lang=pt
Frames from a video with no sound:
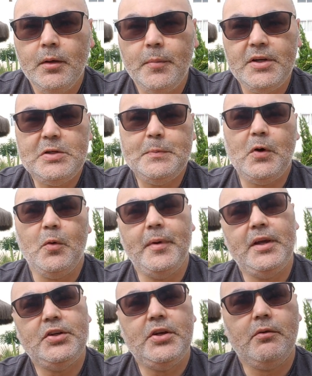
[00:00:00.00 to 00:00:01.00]

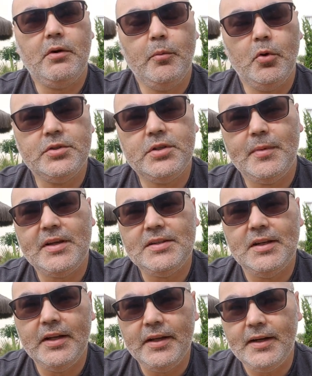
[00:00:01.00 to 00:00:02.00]
principalmente com a bolsa
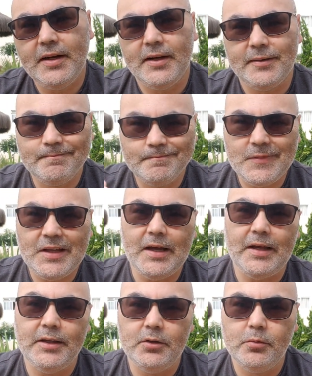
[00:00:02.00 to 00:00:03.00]
brasileira
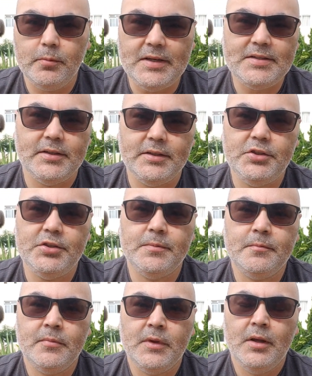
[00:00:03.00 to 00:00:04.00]
caindo bastante.
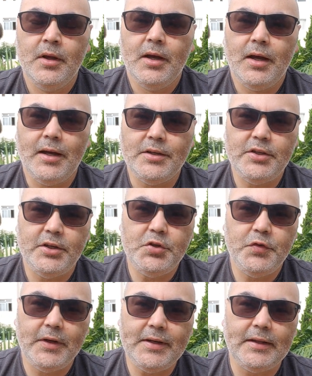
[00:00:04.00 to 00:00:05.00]
A
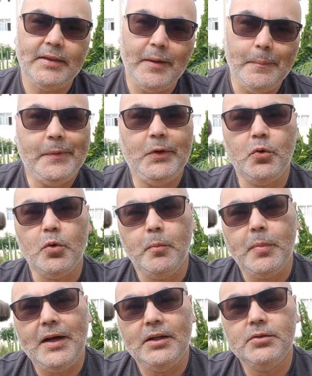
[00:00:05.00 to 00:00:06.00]
gente fica até
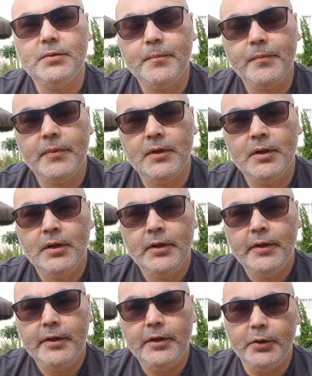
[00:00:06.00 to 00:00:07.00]
preocupado
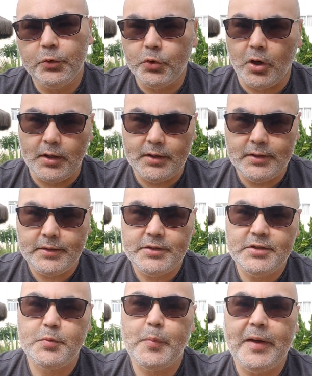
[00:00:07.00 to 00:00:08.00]
e o dólar
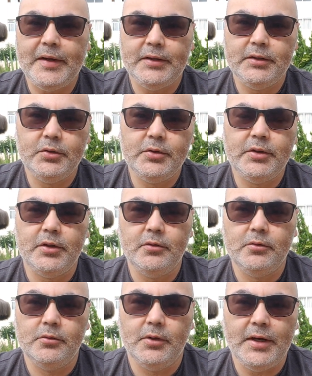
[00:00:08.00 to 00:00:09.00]
disparando,
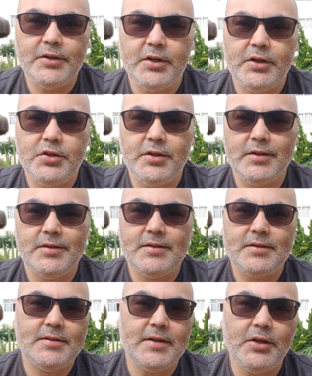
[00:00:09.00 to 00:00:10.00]
então a gente
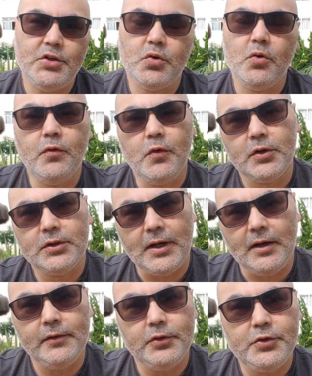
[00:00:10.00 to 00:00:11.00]
se sente
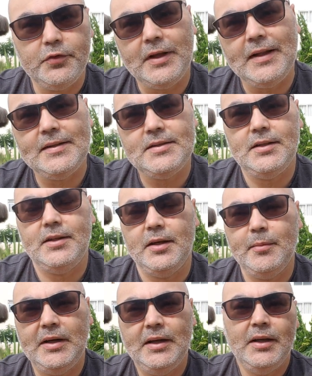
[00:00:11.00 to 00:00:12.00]
confortável de falar desse
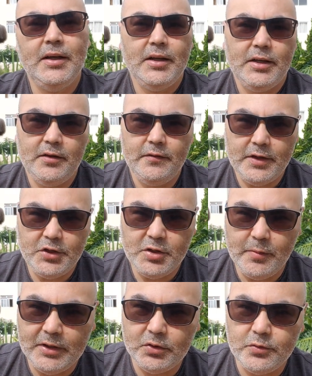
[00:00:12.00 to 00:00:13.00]
tema
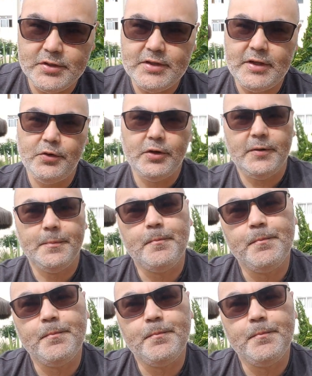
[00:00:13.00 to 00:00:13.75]
investimento no exterior.